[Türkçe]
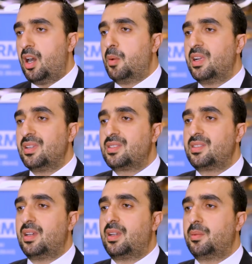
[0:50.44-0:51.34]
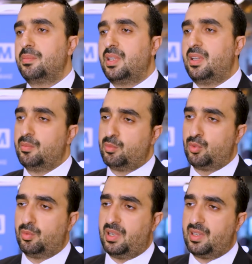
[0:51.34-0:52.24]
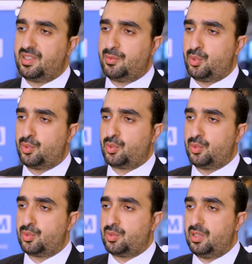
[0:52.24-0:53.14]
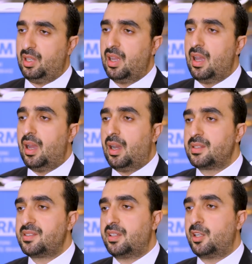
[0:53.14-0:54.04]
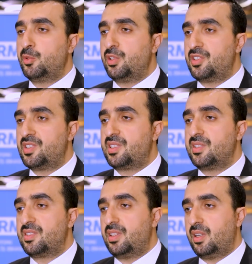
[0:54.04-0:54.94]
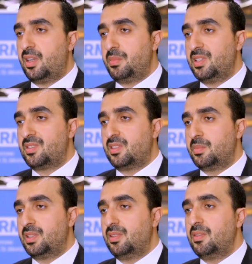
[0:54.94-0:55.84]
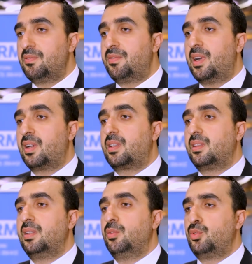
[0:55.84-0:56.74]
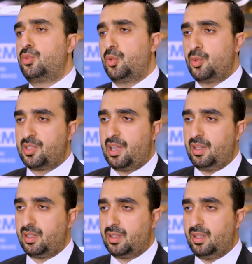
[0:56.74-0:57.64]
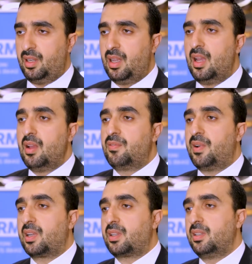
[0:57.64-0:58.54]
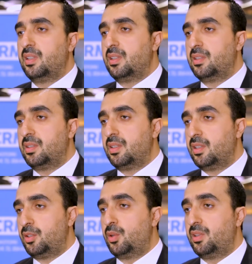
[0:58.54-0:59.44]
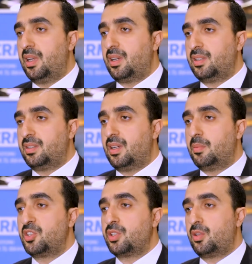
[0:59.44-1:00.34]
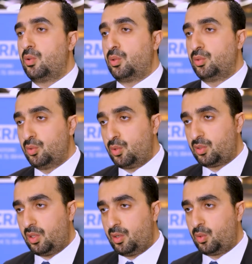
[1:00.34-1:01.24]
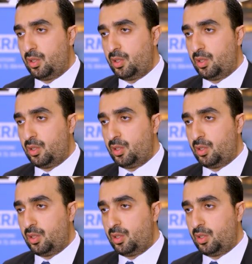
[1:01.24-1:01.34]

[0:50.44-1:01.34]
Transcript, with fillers: Ama CRM'de bu maalesef söz konusu değil. Her CRM üreticisinin CRM yazılımının farklı üstün özellikleri, farklı e, yönlerde daha başarılı olduğu noktalar